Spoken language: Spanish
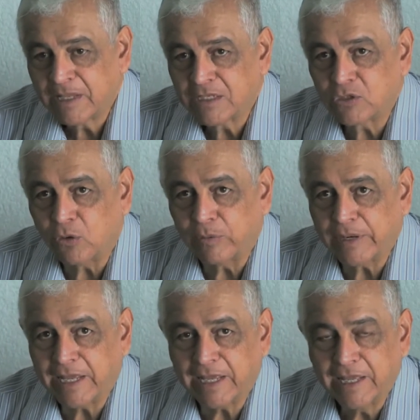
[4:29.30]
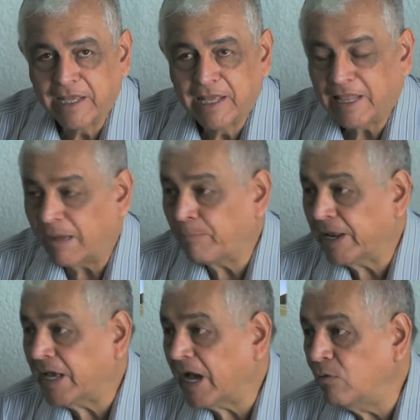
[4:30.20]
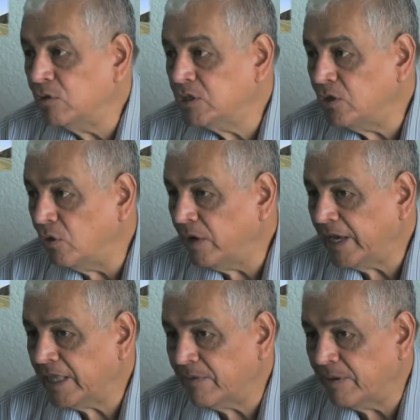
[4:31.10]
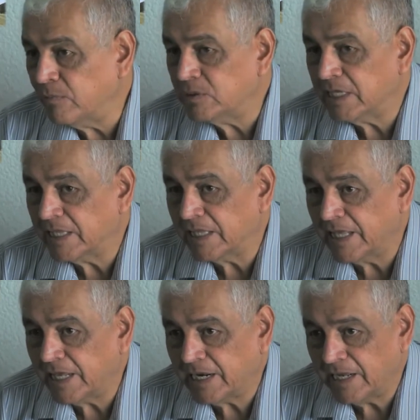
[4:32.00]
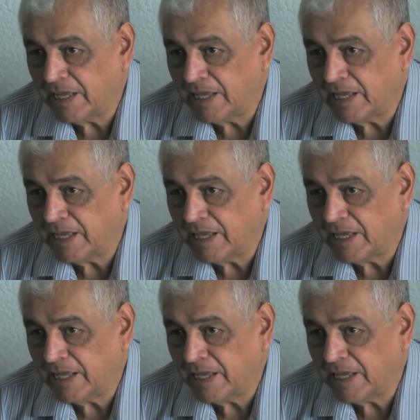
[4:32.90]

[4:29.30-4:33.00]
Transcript: sobre la precaución que debemos de tener